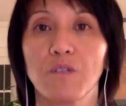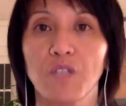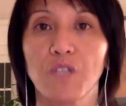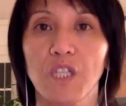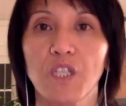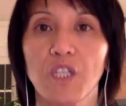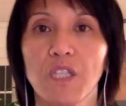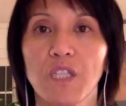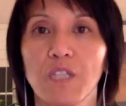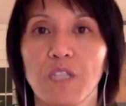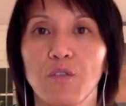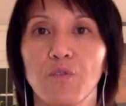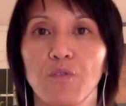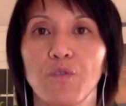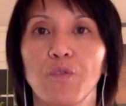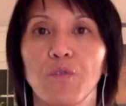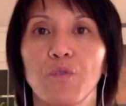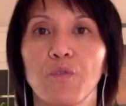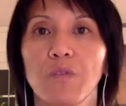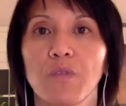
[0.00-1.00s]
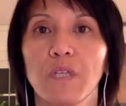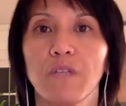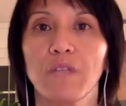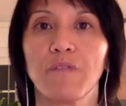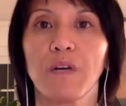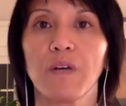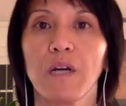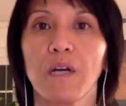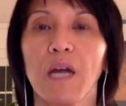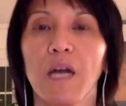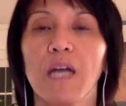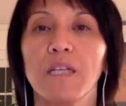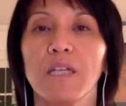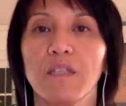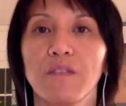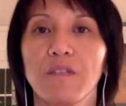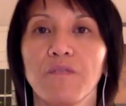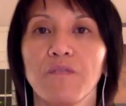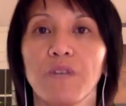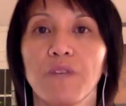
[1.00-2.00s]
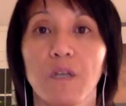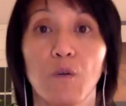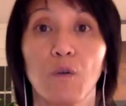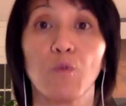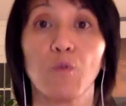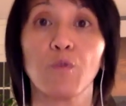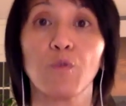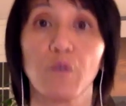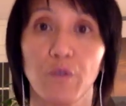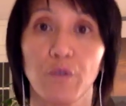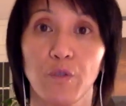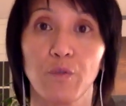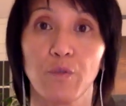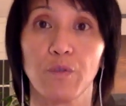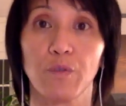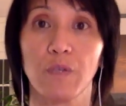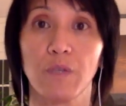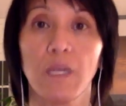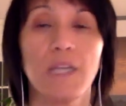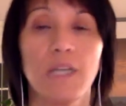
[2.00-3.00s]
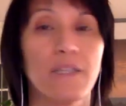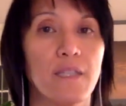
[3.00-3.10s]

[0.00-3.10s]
chercher des solutions et va aller vers autre chose.